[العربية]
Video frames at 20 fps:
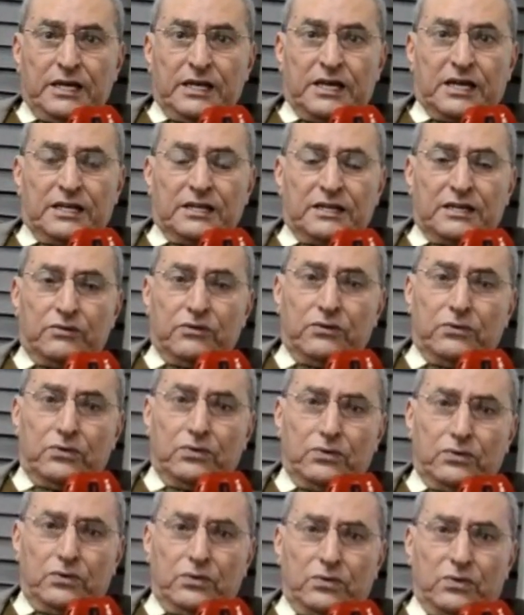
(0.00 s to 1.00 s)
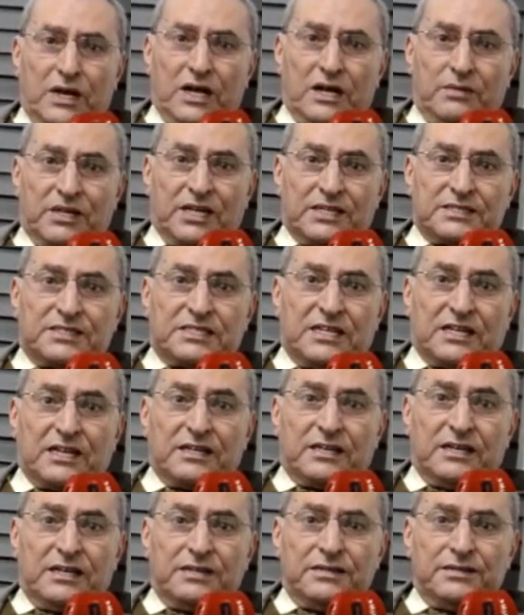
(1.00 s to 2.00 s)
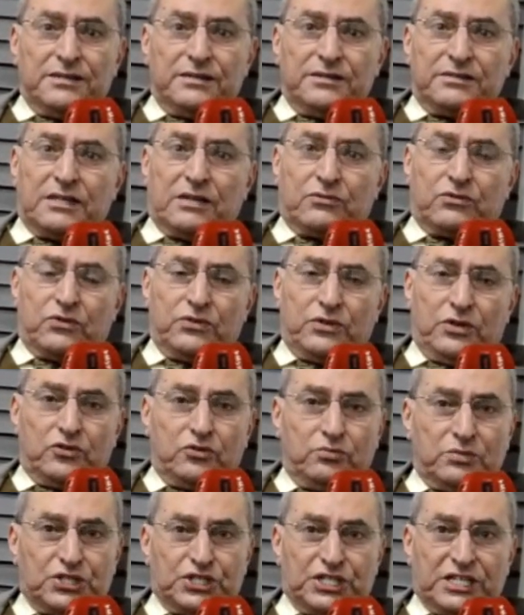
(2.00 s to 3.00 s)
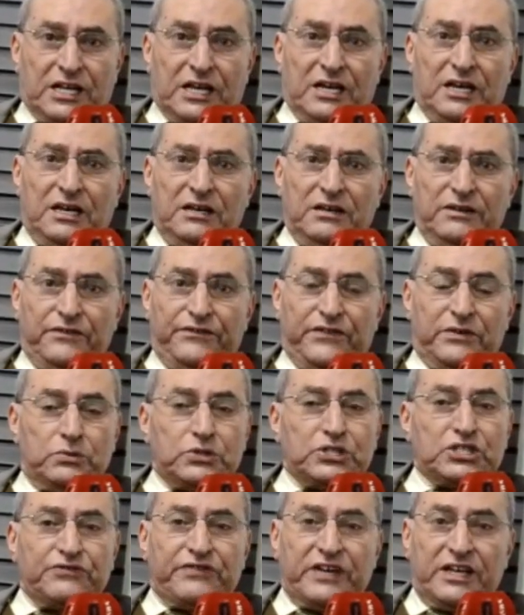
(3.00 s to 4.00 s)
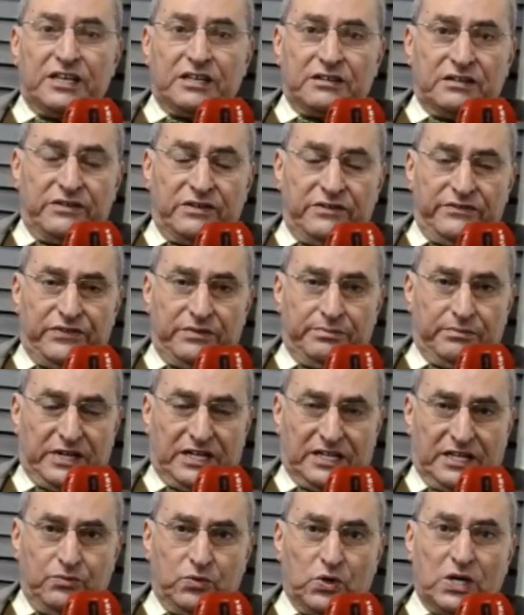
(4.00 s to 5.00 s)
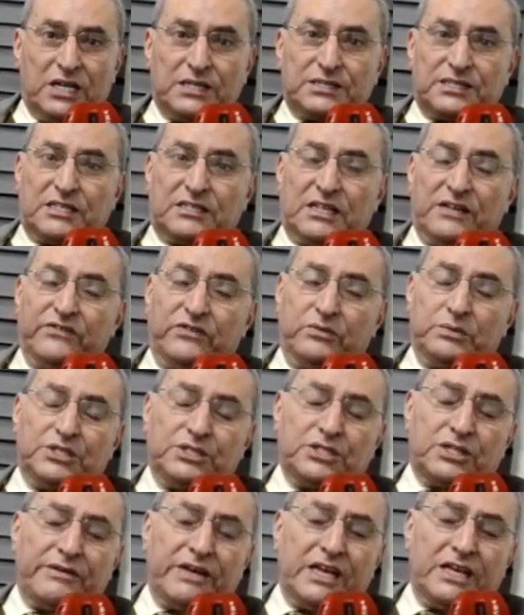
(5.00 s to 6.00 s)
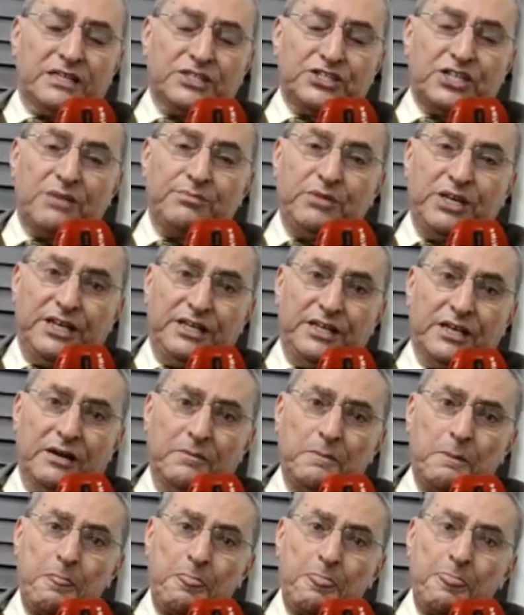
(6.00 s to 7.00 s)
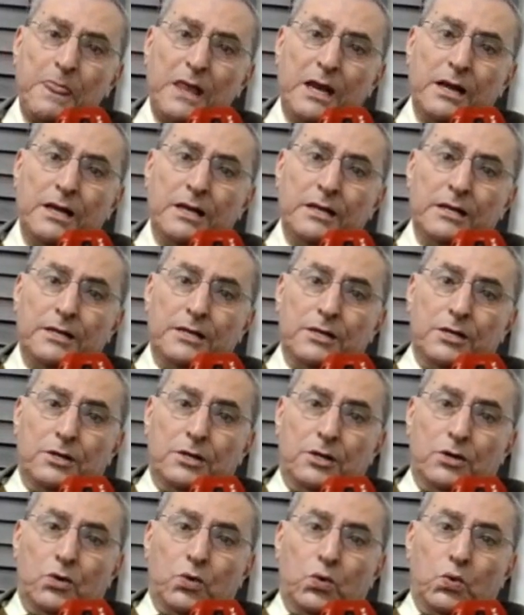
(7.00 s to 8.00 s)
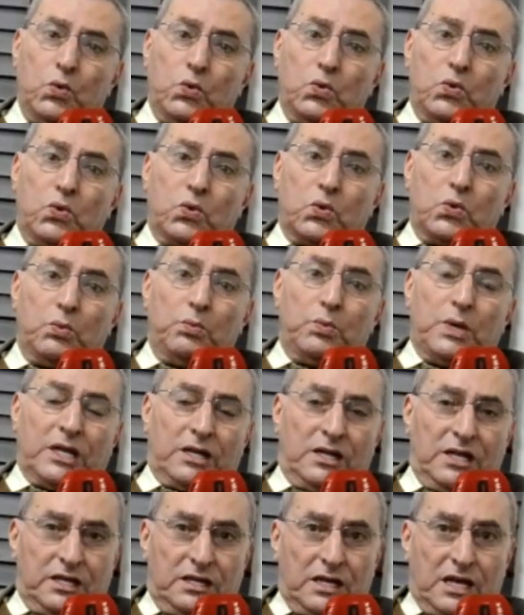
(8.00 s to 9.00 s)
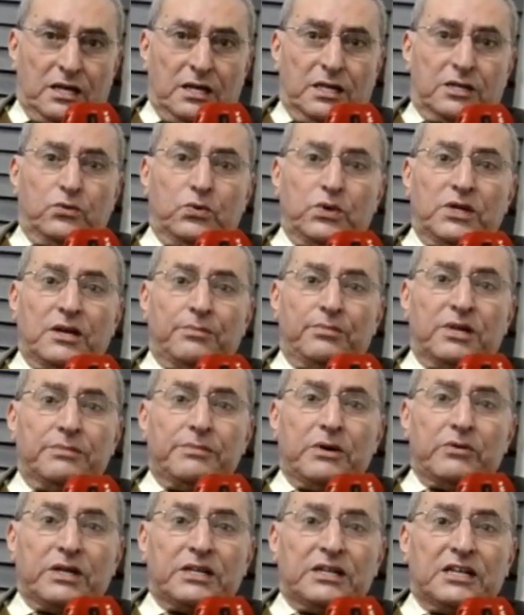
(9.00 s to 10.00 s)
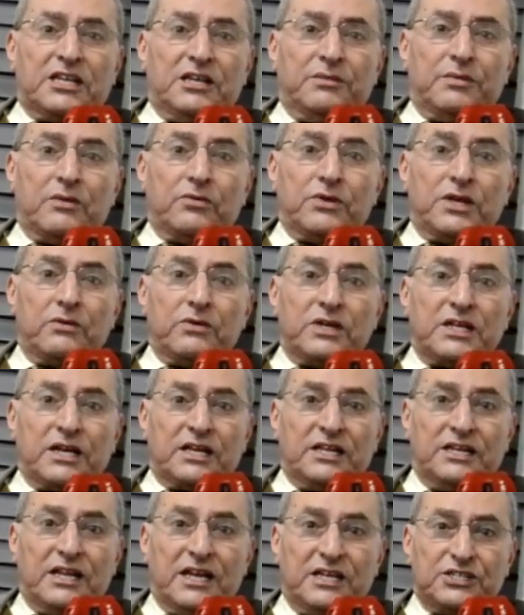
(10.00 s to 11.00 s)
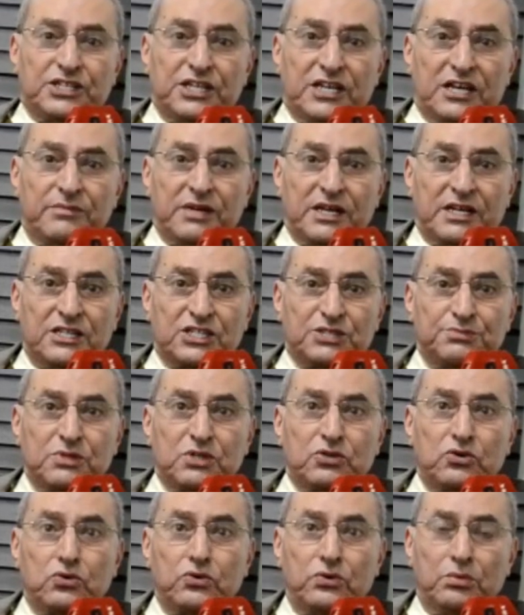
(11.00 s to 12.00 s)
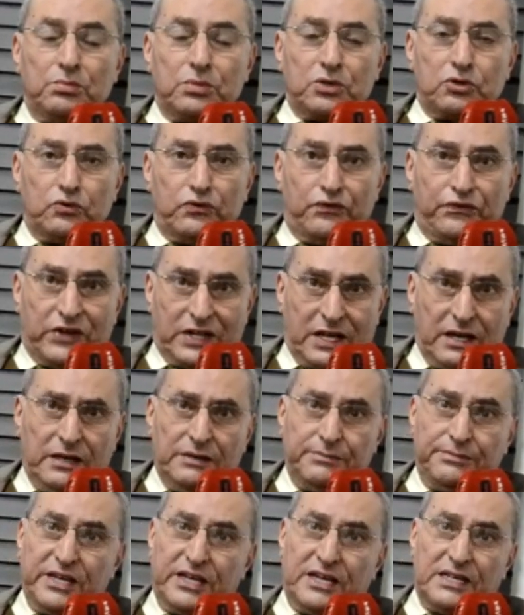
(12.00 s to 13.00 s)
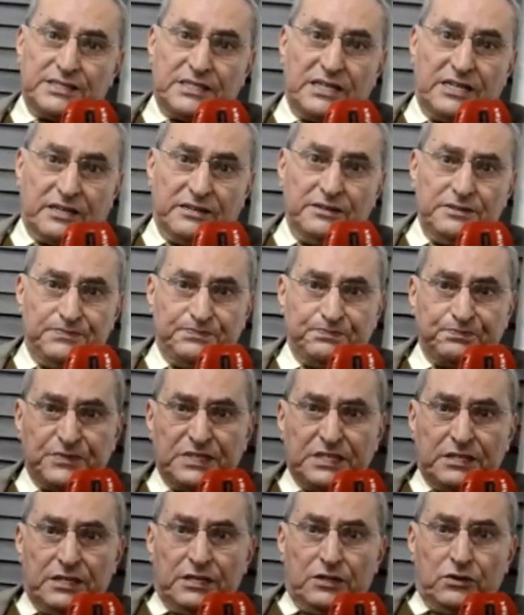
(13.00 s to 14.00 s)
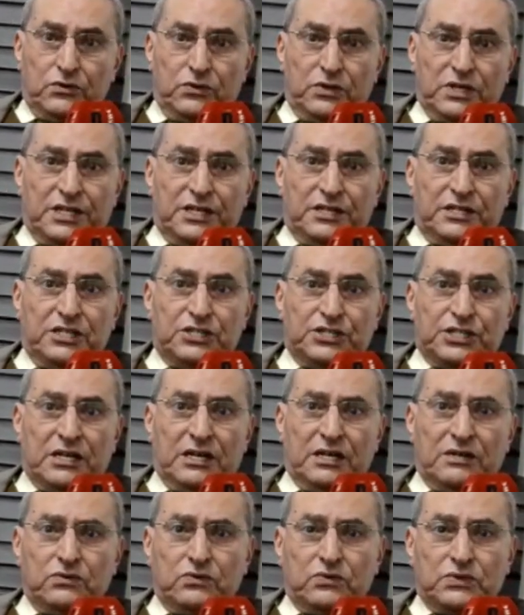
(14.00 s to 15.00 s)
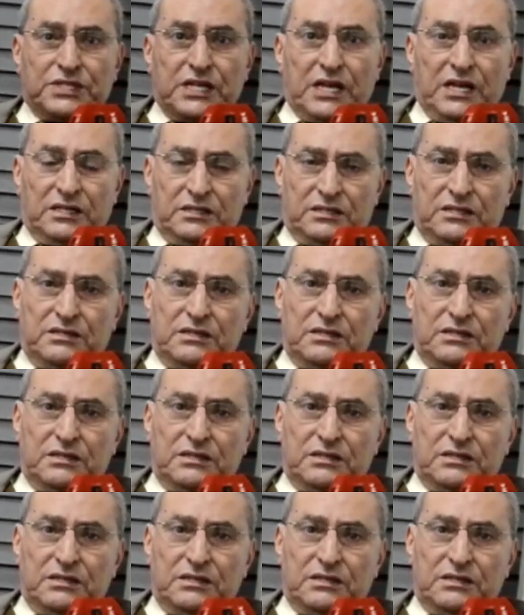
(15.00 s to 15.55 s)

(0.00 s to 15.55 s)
كانت له امراض السرطان تتكون عندهم الجراحه في المستشفيات في المغرب وخاصه في المستشفيات الجامعيه وبعض الادويه بالمواد الكيماويه ولكن الاشعه ما كانتش متوفره بغزاره والكندي جا وساعد